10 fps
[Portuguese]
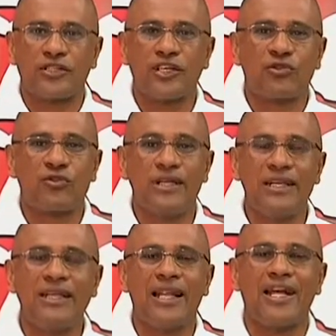título
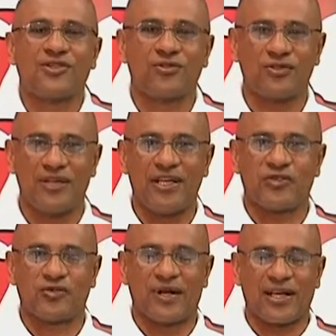inédito em
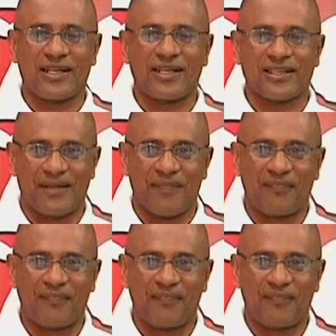sua galeria.